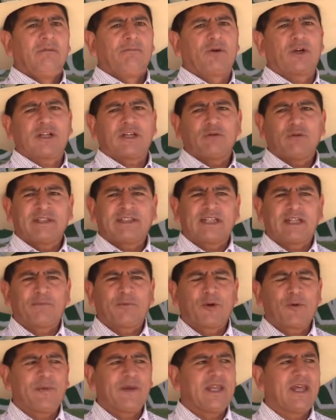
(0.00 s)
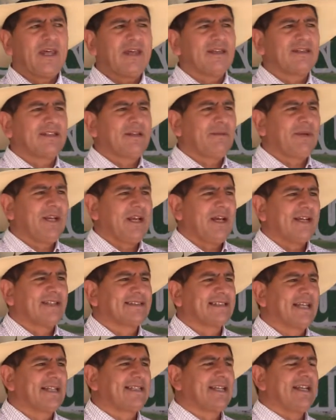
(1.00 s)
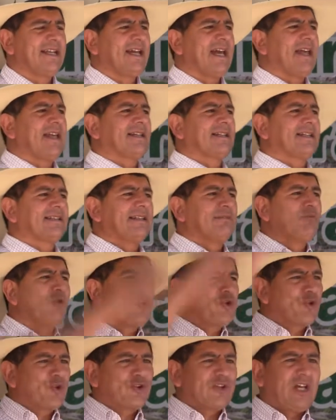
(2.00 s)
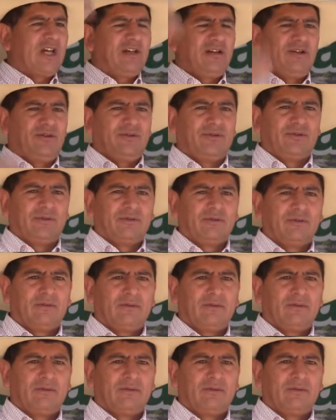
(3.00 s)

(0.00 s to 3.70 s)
Porque nuestras propiedades deberían estar saneadas hace muchos años.